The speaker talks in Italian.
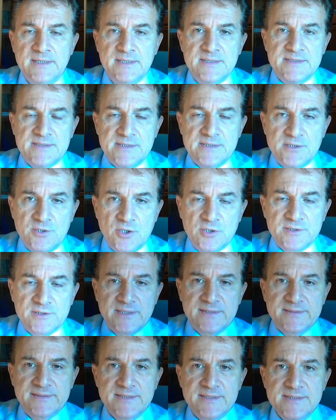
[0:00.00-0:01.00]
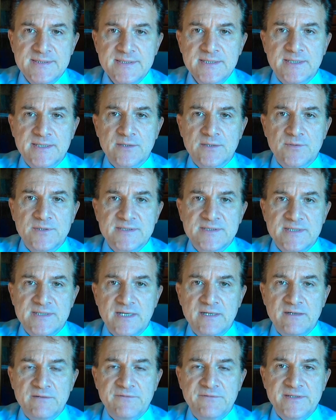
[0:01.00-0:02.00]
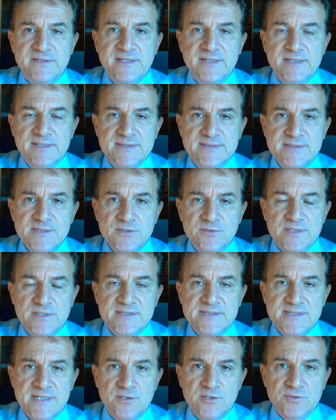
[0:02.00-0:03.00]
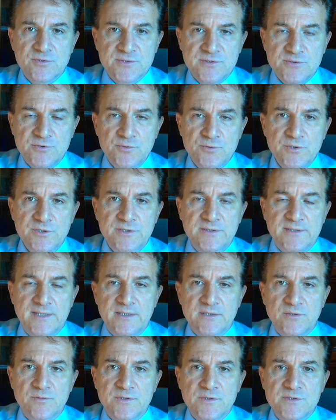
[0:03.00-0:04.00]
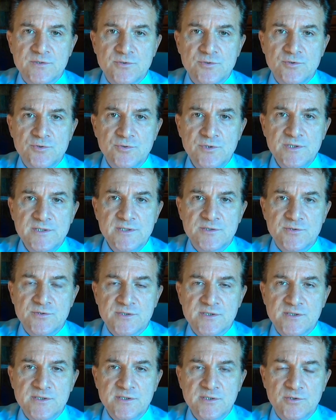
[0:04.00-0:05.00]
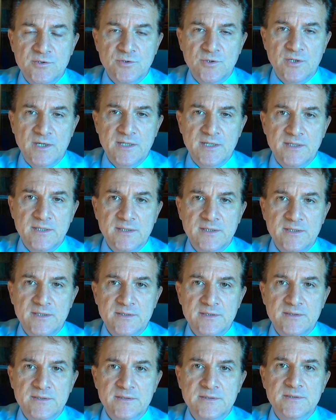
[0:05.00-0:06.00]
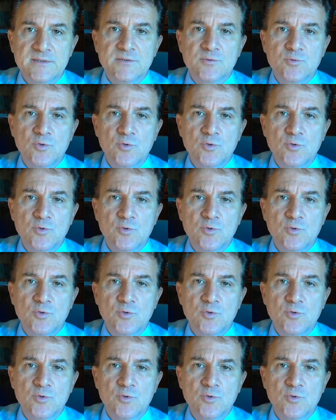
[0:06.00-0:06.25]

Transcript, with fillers: Si ricorda altresì che questa federazione si è costituita in questo giudizio iscritto al eh,